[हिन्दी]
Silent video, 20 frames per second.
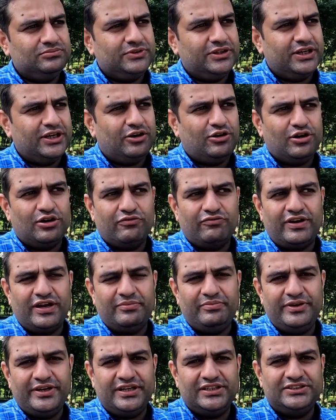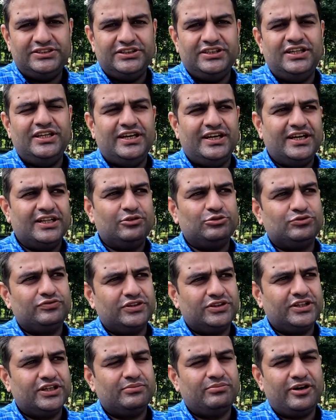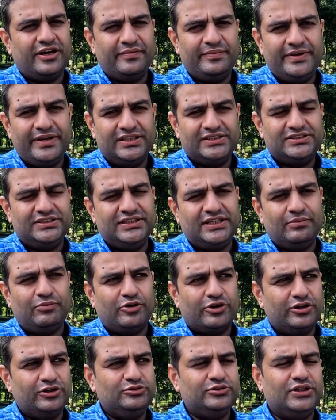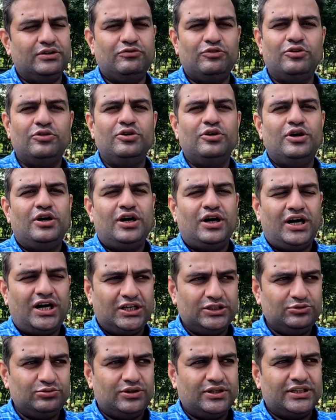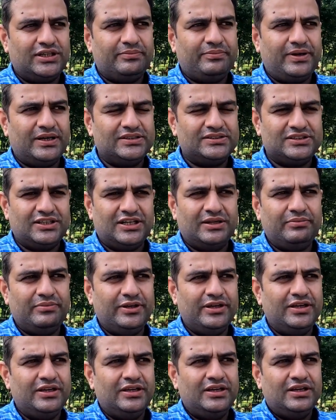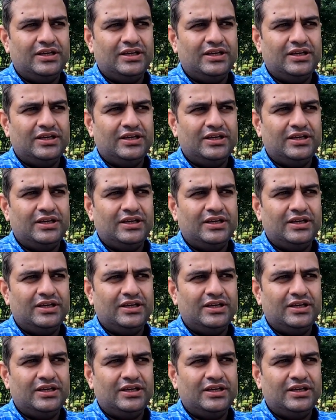गया और वाई जी ले आया तो उस वक्त तक वाई जी का मॉडल जो है वो आ चुका था पाकिस्तान में